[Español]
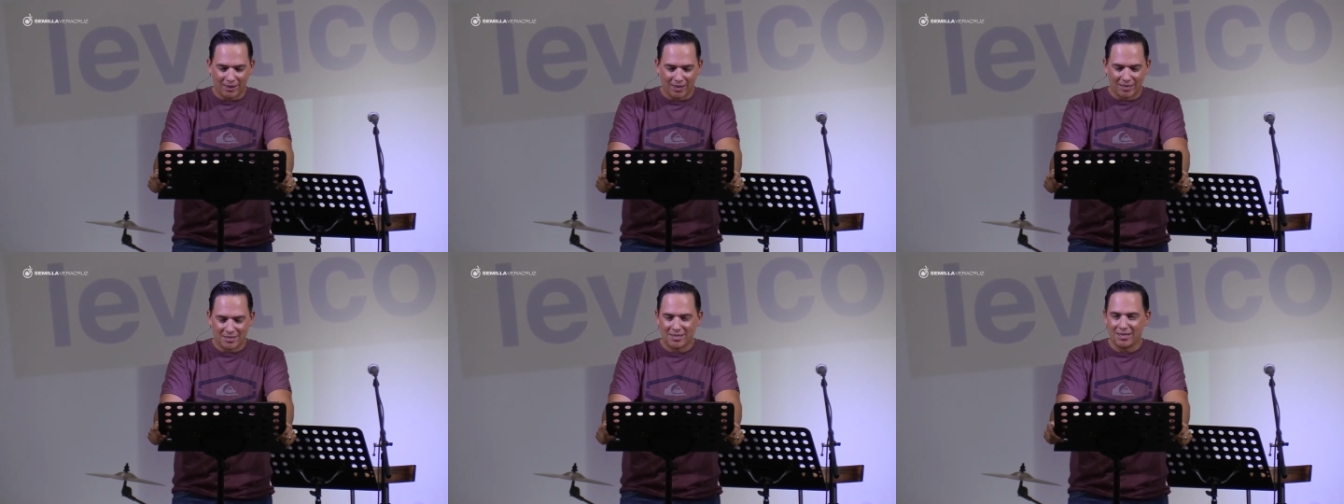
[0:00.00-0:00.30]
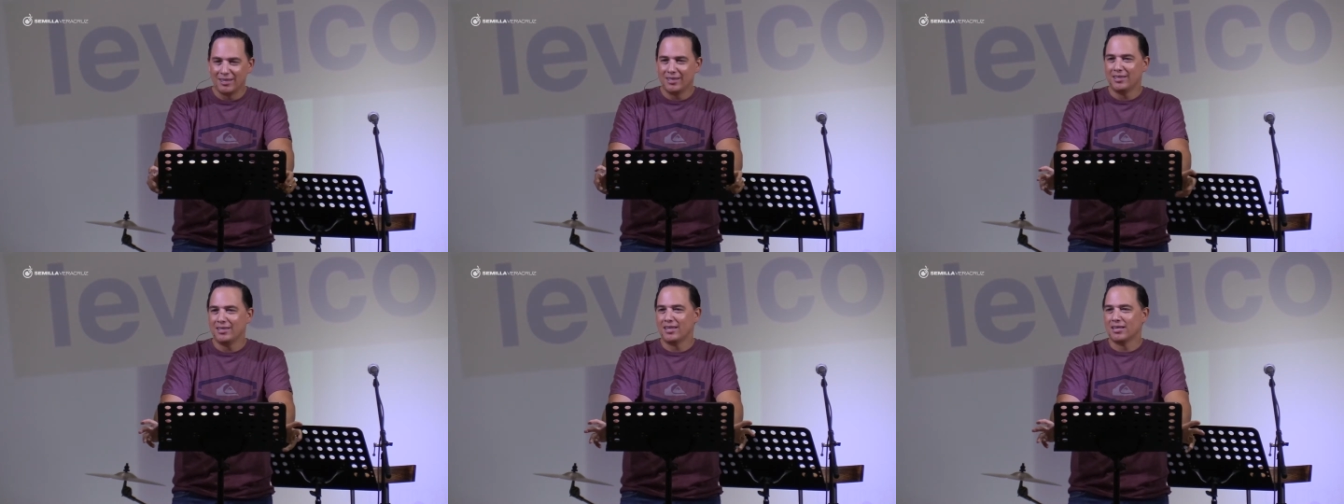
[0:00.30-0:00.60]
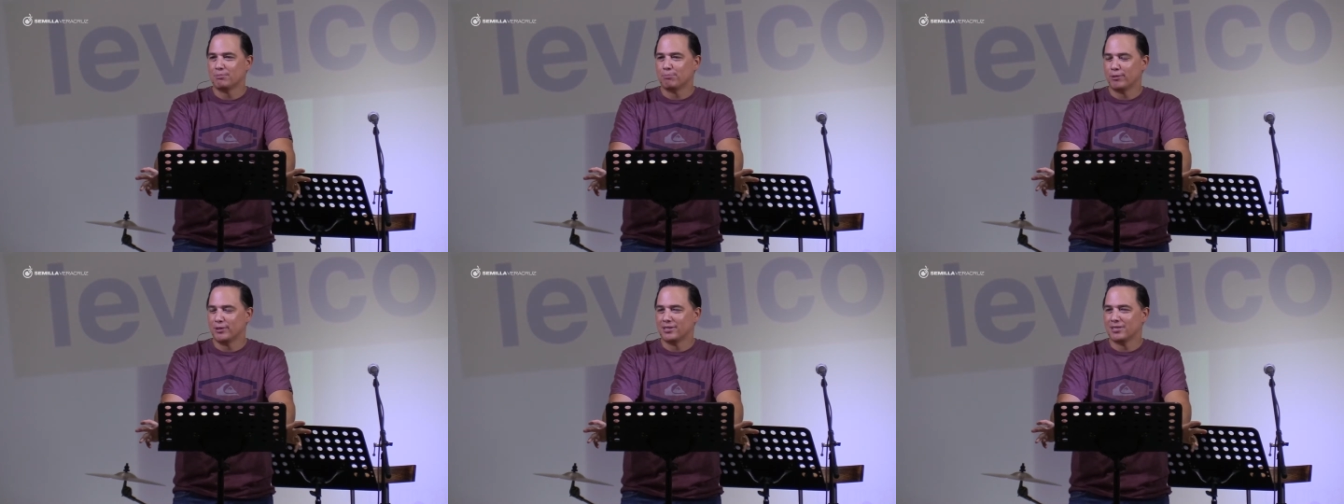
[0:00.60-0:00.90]
decidí
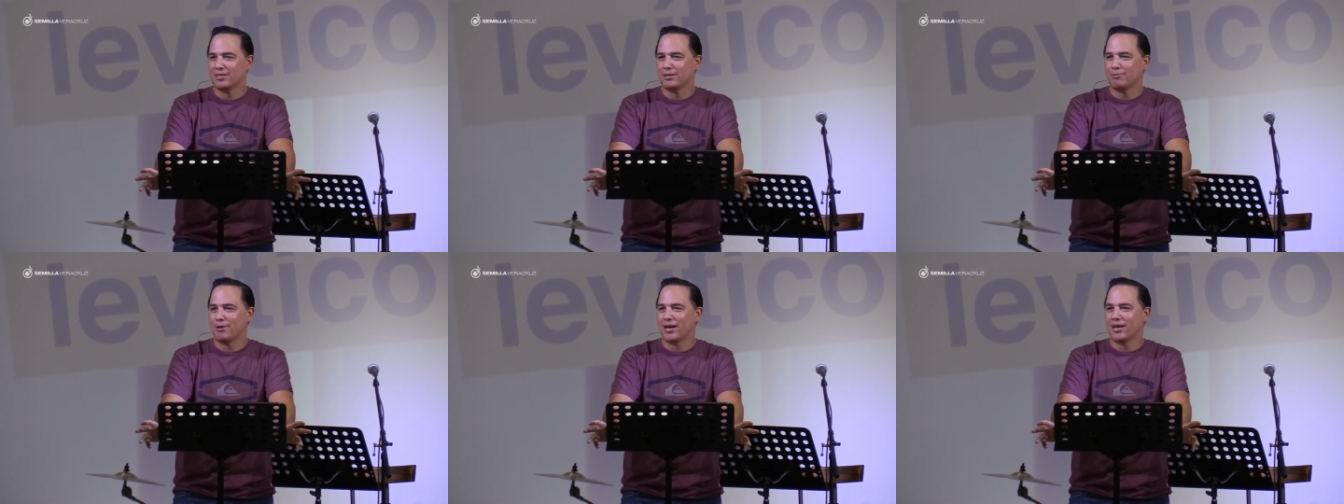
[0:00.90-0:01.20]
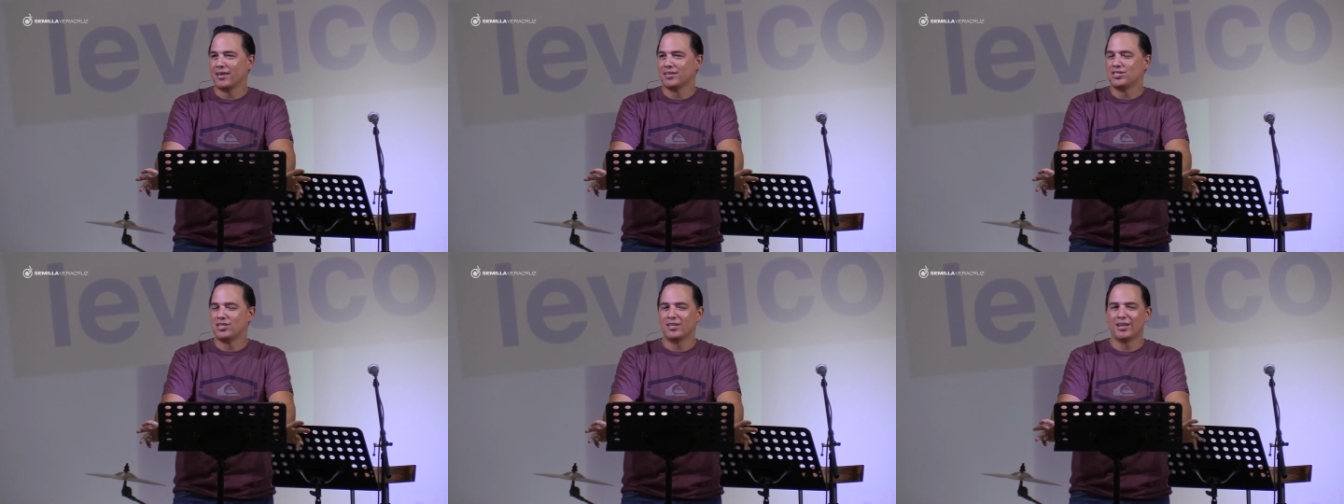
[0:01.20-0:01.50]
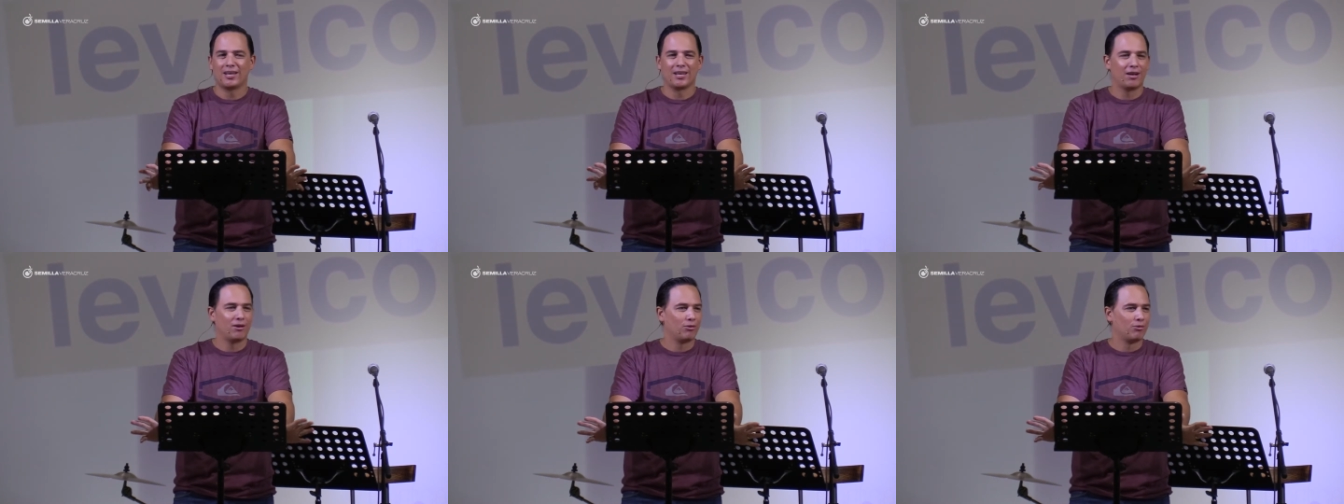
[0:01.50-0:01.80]
después de ese viaje a
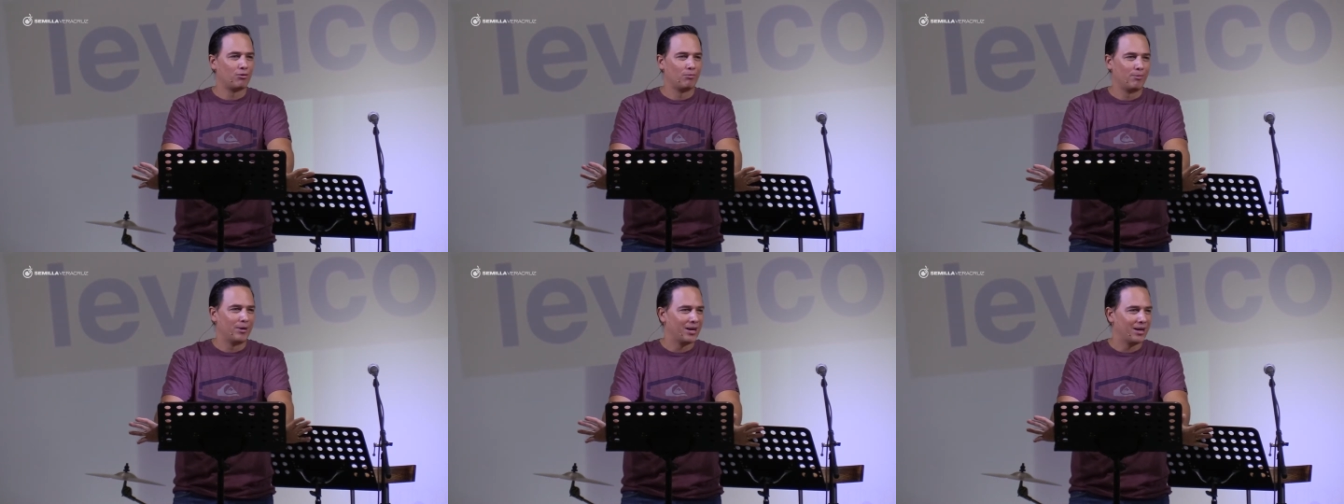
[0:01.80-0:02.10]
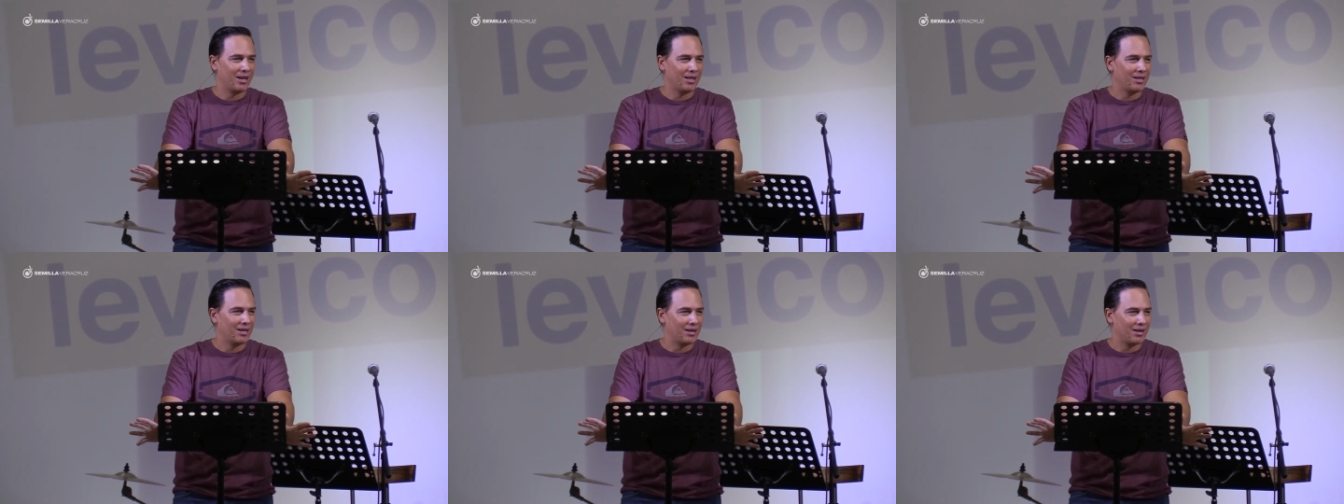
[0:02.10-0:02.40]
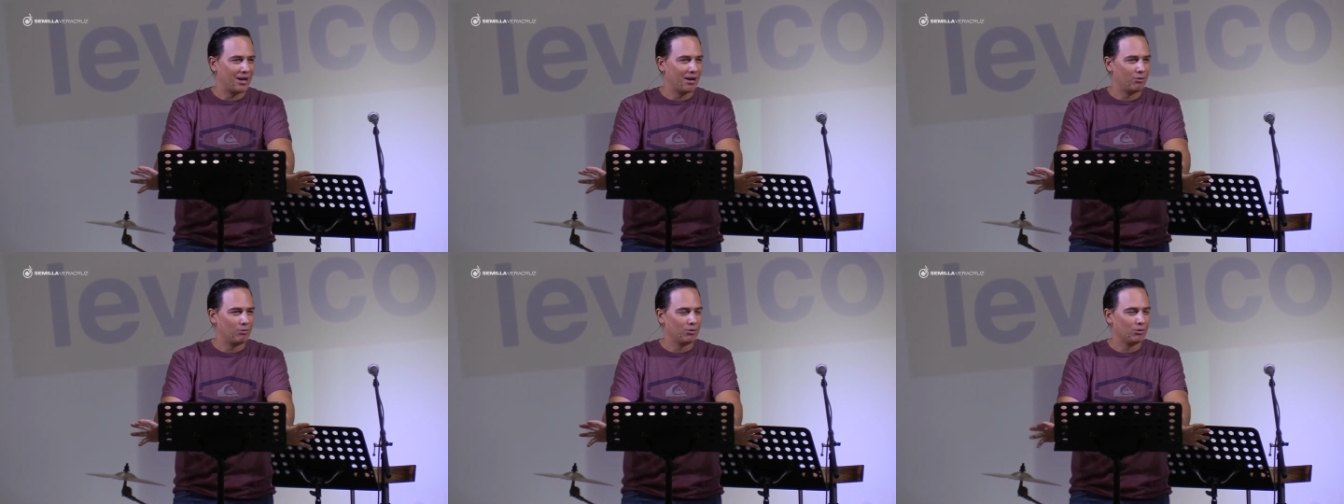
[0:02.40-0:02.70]
China ya no comer nada
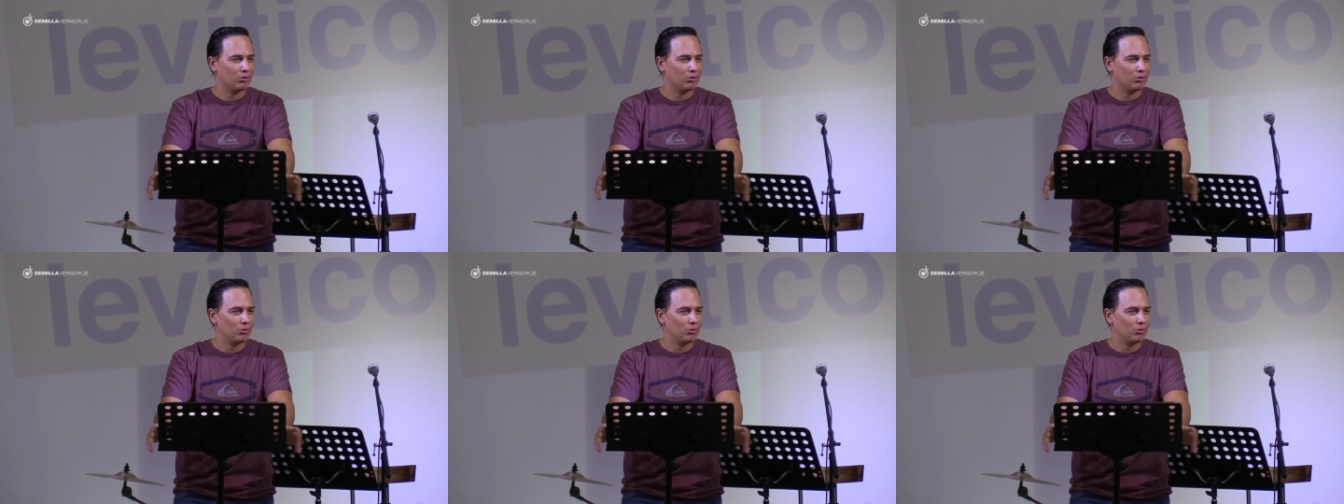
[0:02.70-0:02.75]
raro.